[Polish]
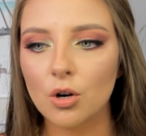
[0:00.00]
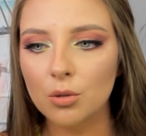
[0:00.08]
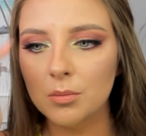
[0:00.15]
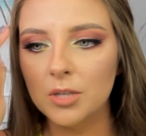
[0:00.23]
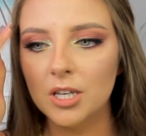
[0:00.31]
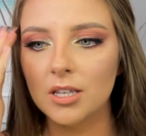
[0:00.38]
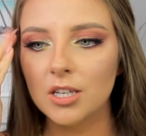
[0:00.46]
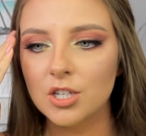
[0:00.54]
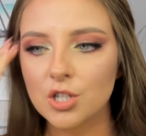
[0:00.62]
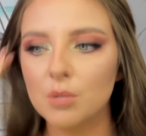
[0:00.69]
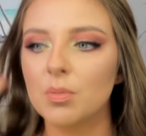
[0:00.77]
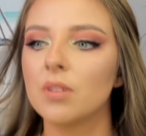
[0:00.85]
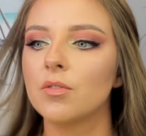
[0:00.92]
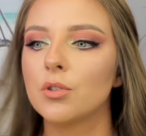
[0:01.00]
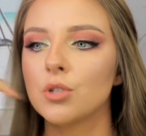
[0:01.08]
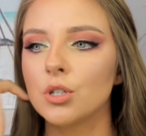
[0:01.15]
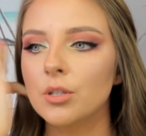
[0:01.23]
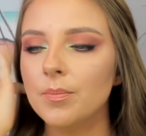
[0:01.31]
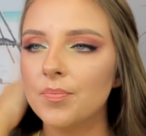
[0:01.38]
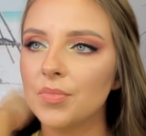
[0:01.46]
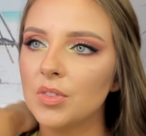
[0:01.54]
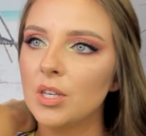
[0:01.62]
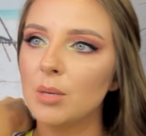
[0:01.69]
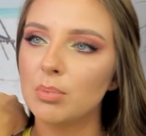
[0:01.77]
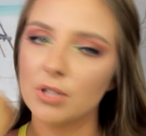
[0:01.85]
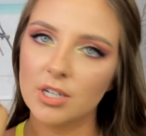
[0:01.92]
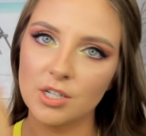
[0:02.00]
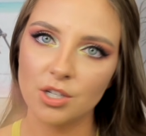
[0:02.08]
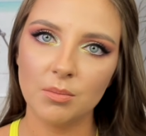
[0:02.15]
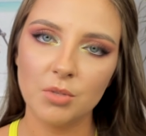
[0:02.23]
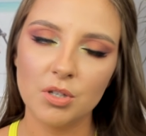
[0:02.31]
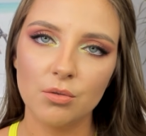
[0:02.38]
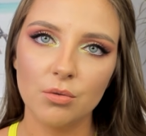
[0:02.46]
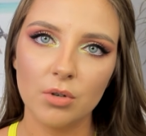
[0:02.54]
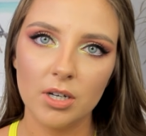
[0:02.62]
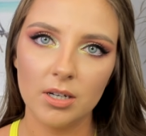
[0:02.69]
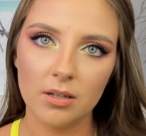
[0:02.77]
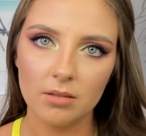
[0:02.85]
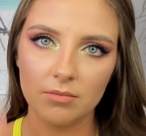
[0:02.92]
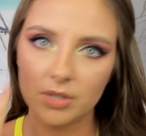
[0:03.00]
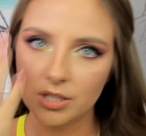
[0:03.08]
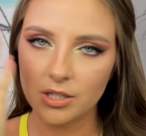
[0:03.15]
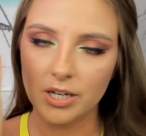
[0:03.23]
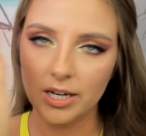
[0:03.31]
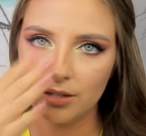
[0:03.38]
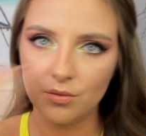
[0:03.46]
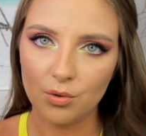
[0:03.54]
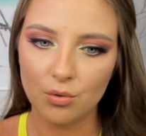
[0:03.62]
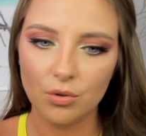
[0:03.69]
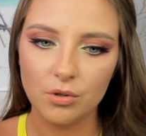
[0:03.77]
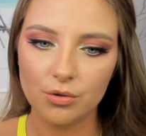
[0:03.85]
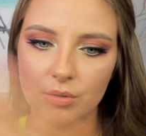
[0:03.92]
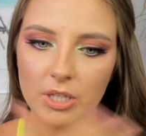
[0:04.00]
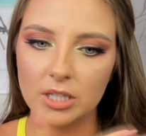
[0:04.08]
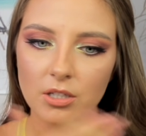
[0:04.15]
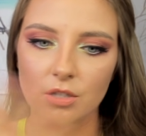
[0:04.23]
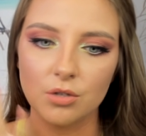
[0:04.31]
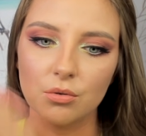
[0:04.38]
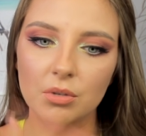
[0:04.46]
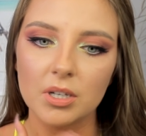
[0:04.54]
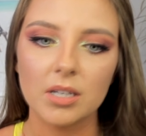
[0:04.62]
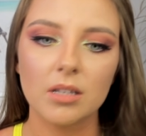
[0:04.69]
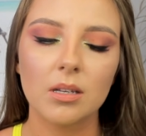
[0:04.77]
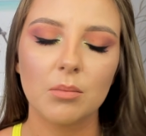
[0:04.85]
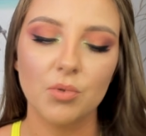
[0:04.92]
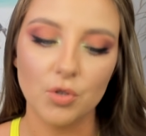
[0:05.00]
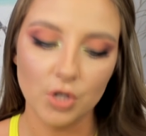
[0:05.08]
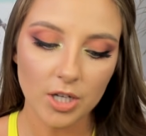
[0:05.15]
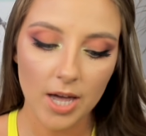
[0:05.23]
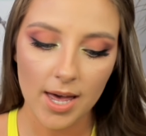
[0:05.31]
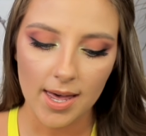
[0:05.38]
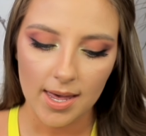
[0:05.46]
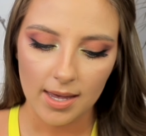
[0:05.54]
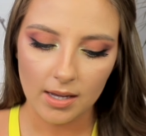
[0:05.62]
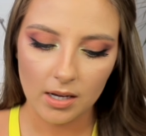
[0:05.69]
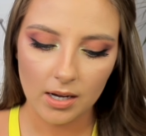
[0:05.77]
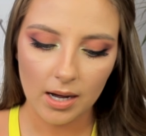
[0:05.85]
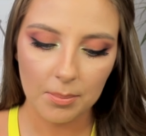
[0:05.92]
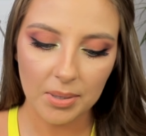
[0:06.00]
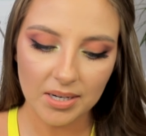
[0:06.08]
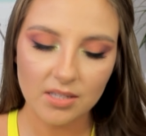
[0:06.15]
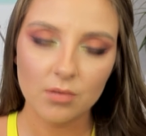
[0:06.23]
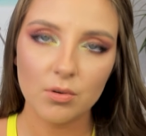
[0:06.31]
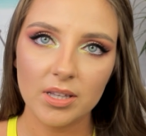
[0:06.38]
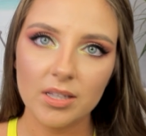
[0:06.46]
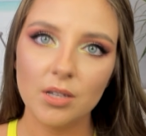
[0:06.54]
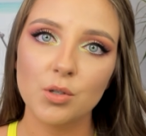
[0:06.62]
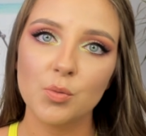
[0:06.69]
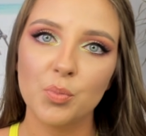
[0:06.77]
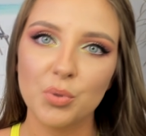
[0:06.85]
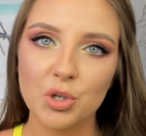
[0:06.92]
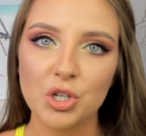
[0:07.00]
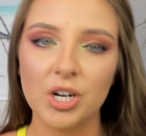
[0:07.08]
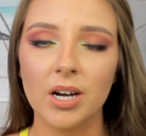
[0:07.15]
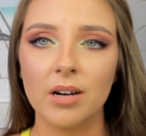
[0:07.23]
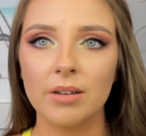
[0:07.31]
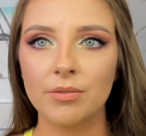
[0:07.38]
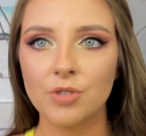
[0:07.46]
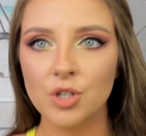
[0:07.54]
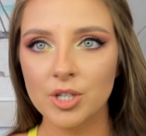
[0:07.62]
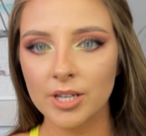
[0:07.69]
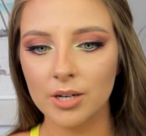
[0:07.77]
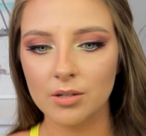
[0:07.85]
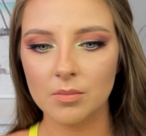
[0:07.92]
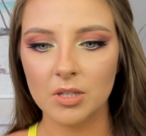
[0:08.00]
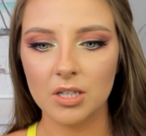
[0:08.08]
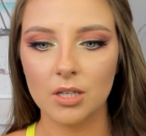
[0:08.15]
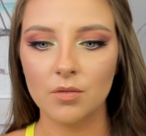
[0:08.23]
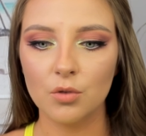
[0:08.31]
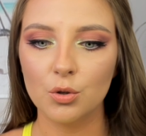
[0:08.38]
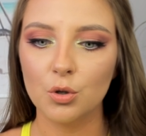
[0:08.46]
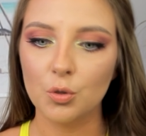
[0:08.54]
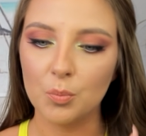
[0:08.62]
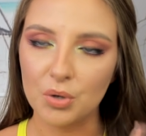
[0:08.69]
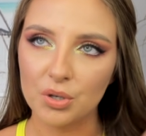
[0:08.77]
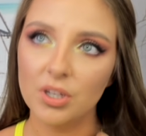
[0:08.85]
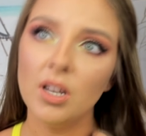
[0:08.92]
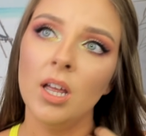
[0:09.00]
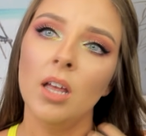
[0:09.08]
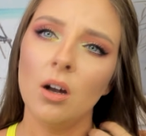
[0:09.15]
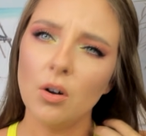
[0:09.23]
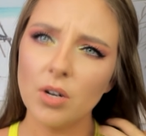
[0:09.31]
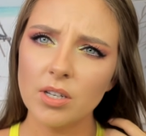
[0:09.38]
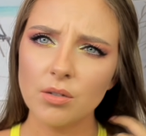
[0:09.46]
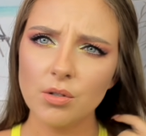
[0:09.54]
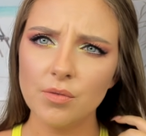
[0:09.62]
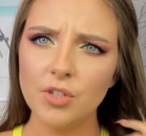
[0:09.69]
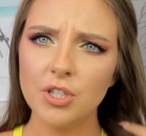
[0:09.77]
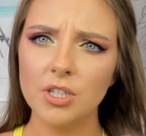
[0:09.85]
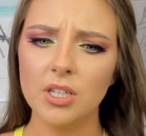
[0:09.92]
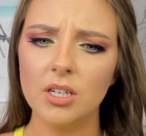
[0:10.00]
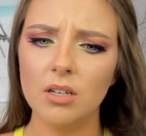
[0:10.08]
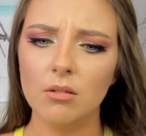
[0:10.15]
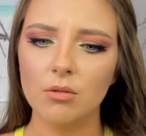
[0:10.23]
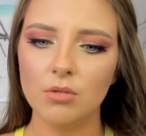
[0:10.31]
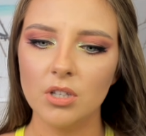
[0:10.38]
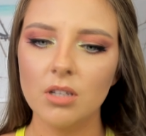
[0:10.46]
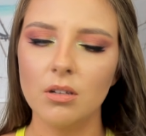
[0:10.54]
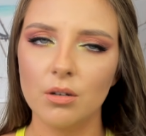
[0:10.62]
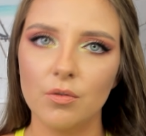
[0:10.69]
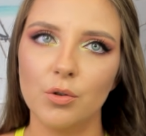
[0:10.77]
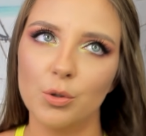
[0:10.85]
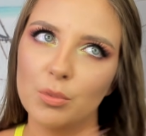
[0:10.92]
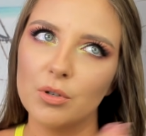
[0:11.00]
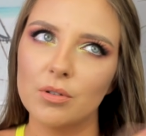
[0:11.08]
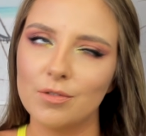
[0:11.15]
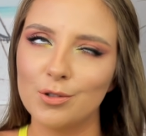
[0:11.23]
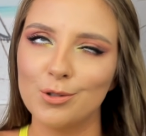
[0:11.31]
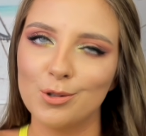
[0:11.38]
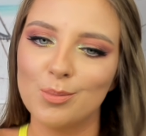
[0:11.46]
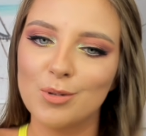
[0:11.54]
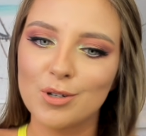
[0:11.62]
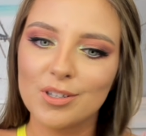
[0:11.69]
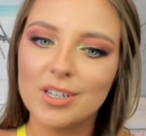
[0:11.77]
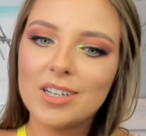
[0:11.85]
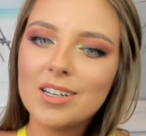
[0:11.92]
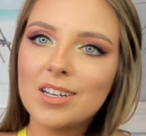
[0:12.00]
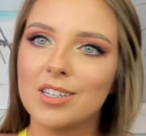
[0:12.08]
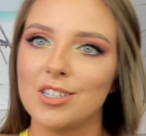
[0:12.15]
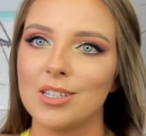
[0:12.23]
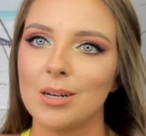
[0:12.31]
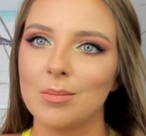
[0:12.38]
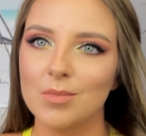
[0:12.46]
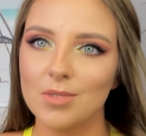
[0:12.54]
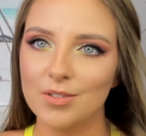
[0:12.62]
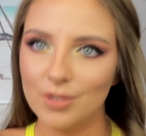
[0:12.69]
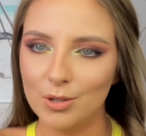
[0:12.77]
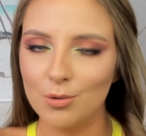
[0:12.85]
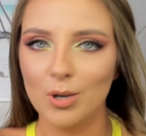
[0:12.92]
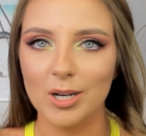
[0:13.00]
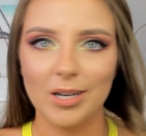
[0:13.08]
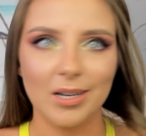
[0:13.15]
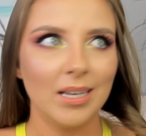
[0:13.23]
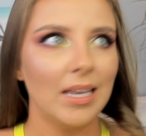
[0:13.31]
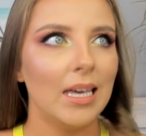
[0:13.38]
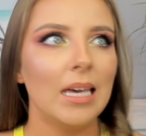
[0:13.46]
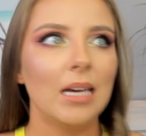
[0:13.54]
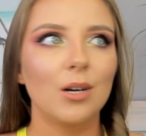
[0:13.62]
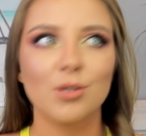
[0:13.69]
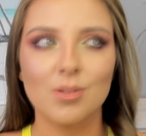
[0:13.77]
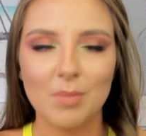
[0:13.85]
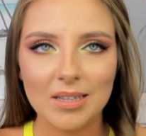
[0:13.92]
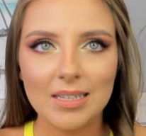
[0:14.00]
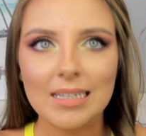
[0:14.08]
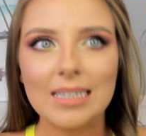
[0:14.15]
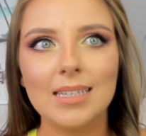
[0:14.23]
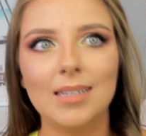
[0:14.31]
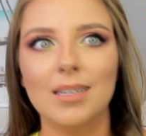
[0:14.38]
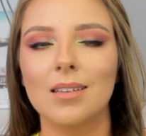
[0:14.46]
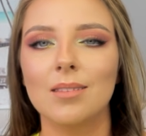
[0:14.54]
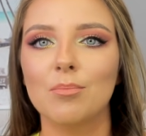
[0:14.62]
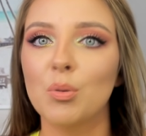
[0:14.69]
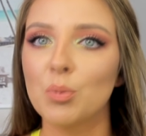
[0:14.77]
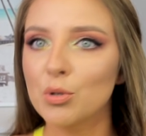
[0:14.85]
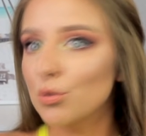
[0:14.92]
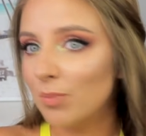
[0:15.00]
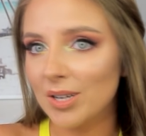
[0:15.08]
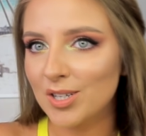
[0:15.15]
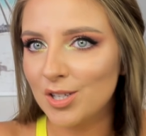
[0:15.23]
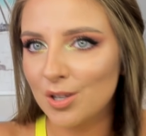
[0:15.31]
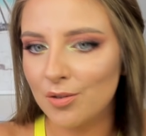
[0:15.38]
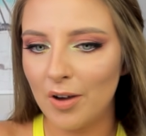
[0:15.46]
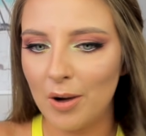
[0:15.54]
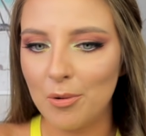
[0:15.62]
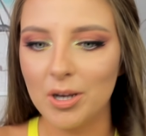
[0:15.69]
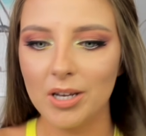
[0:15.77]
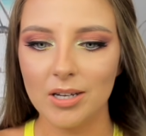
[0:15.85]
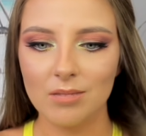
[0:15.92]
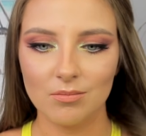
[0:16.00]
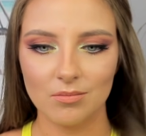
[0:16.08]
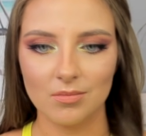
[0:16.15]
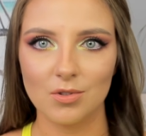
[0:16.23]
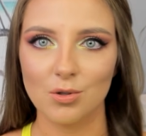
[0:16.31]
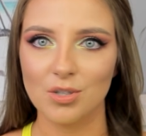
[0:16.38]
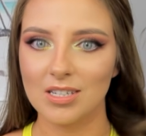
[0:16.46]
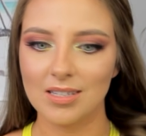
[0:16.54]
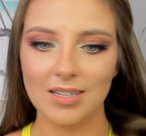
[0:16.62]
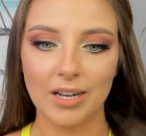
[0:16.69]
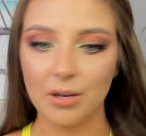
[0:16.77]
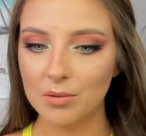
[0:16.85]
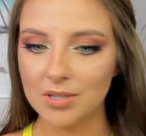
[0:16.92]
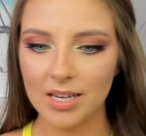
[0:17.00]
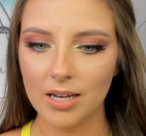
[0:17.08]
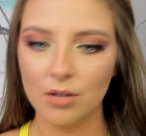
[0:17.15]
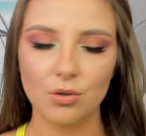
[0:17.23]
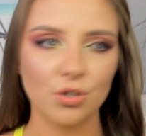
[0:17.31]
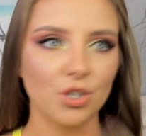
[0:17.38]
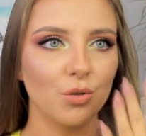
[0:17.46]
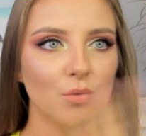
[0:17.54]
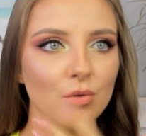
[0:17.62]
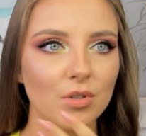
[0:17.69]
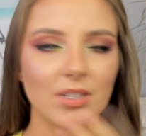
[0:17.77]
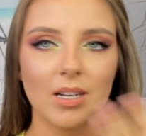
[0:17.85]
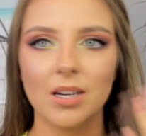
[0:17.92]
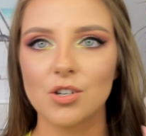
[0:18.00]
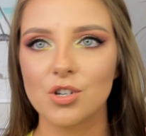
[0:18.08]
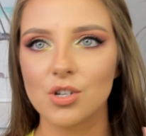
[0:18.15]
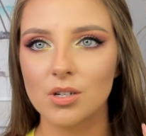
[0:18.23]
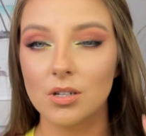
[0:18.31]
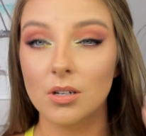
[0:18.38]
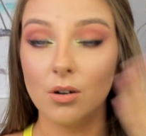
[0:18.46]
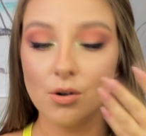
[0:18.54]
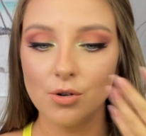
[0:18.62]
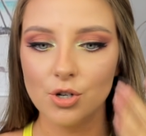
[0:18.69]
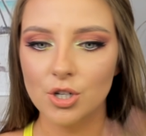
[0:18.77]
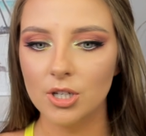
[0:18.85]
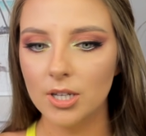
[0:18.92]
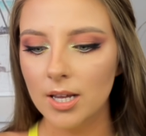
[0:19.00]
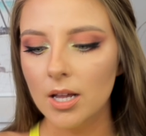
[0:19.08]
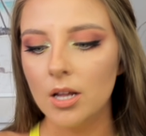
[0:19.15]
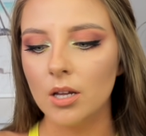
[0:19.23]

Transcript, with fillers: On mnie nie szczypie w oczy, nie podrażnia mi skóry właśnie ani wokół oczu, ani gdzieś tutaj na buzi, e, a bardzo ładnie rozpuszcza wszystkie kosmetyki wodoodporne oraz oczywiście no nie tylko wodo wodoodporne, jakieś tam zwykłe kosmetyki, po prostu bardziej trwałe, mm, coś zastygającego, czy usta, czy oczy.